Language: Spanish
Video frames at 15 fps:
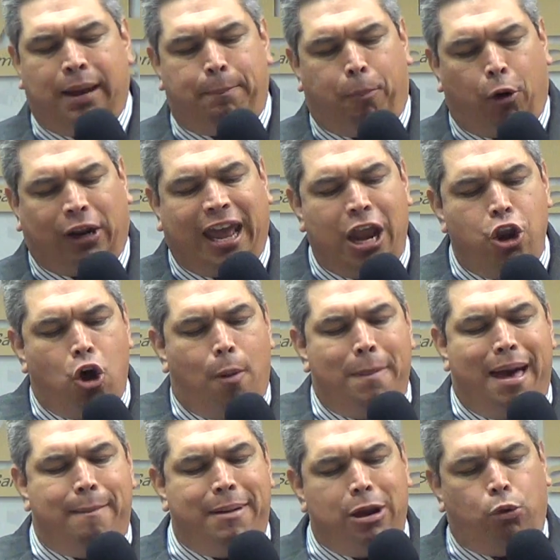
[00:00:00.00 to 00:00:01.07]
porque no me
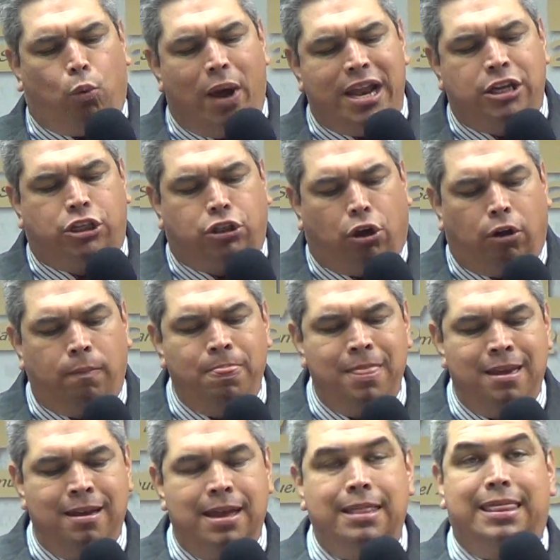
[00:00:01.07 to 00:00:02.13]
avergüenzo
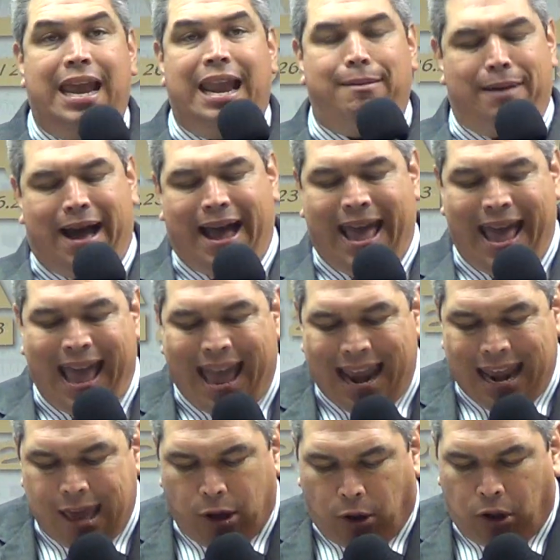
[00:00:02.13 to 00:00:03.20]
del
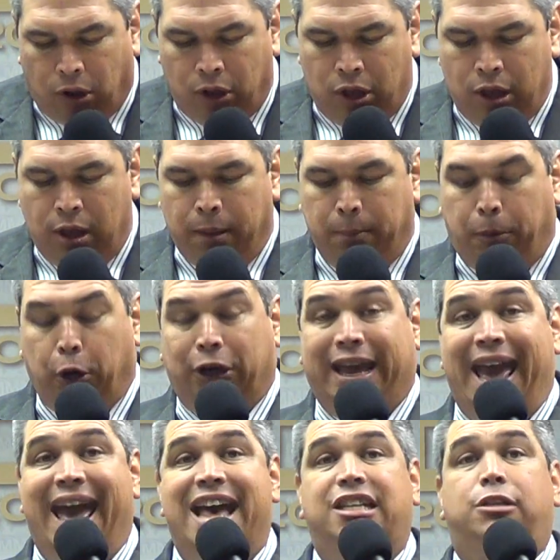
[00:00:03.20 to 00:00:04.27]
Evangelio
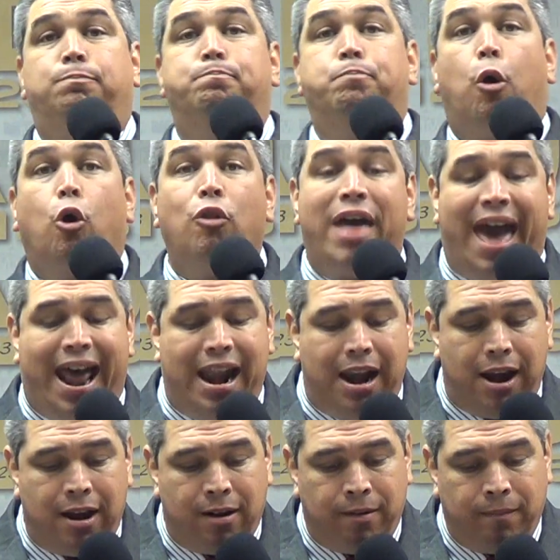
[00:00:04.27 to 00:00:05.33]
porque es poder